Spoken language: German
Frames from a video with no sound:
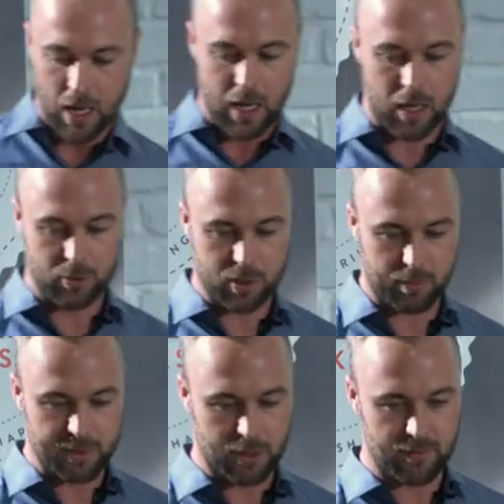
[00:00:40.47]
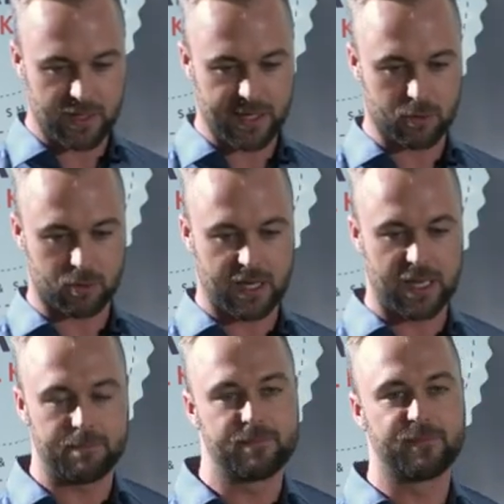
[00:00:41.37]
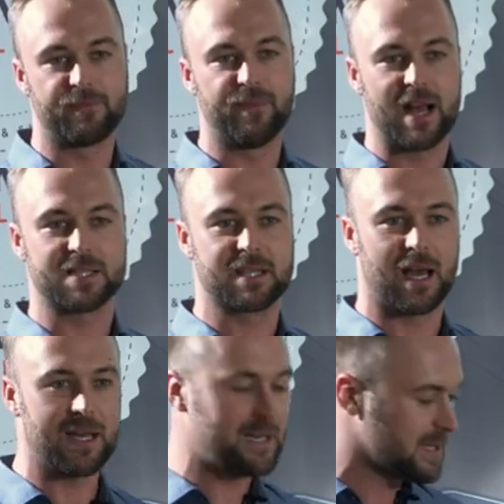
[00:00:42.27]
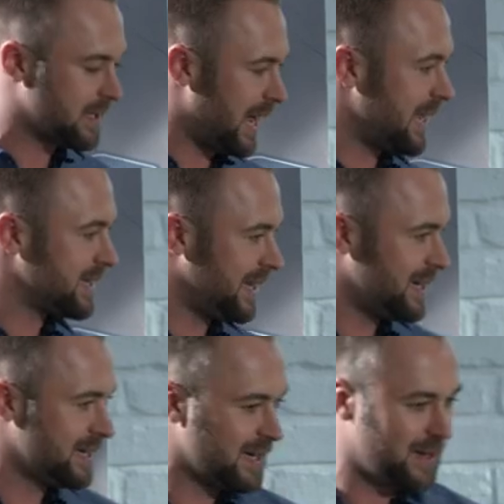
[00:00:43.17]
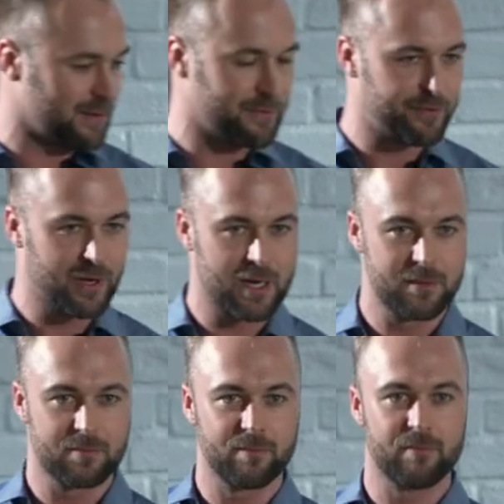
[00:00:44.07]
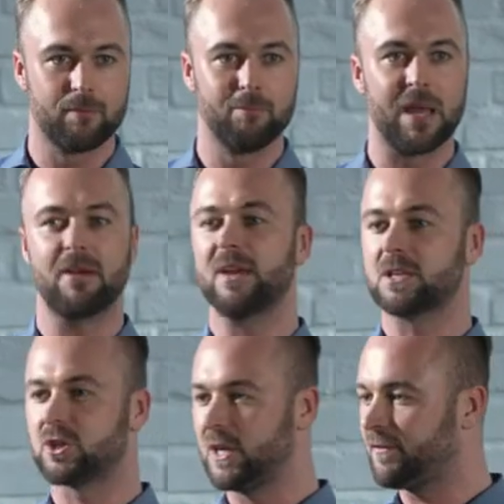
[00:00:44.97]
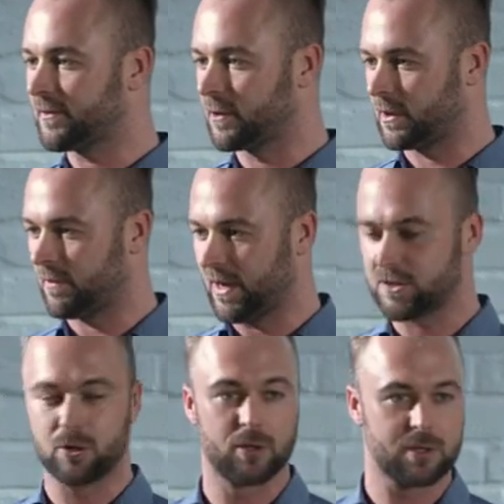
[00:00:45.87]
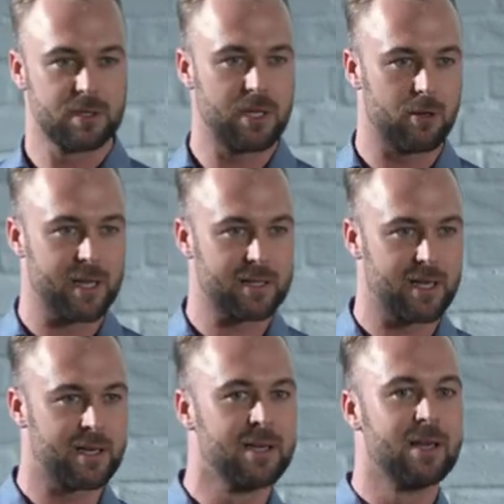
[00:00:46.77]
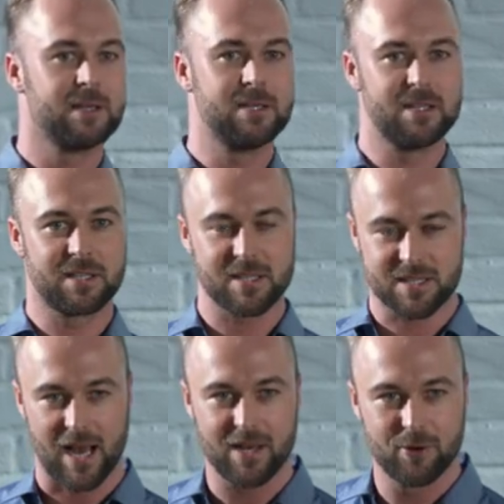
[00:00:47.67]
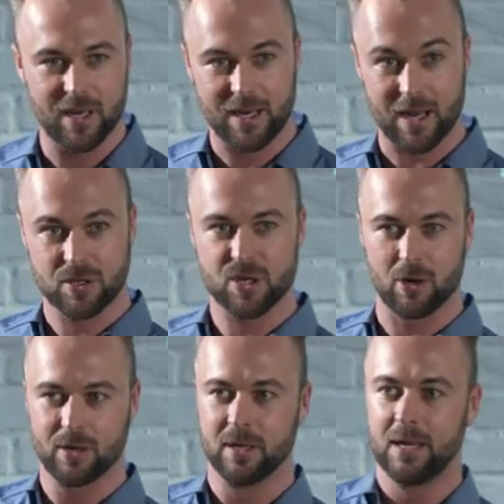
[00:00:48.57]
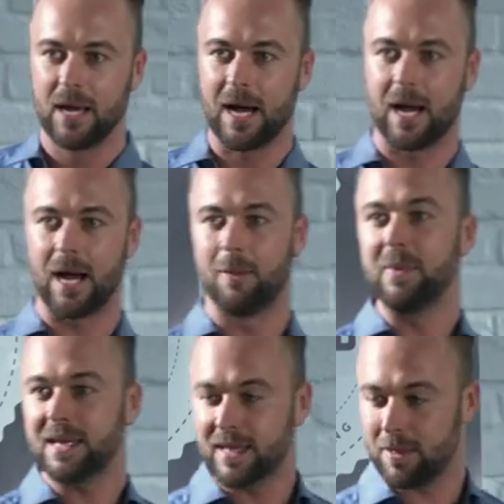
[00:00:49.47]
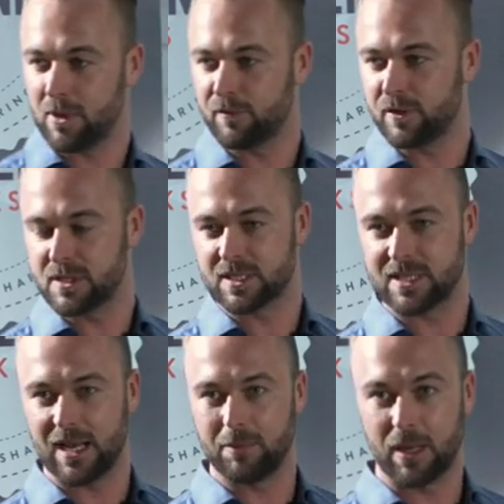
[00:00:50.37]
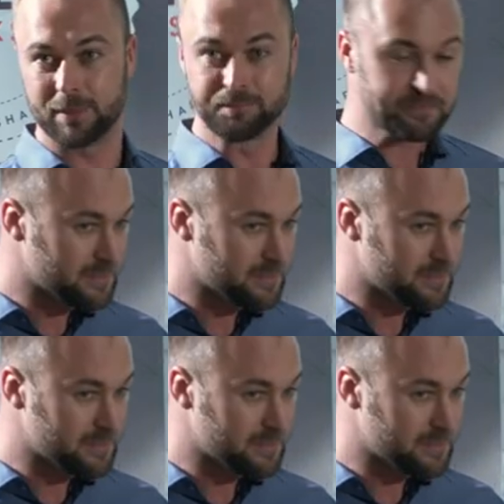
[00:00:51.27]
äh, und habe dann überlegt, okay, was kann ich da denn äh, für einen Mehrwert stiften oder was könnten die Leute, die sich das anhören, anschauen, äh, mitnehmen für sich selber,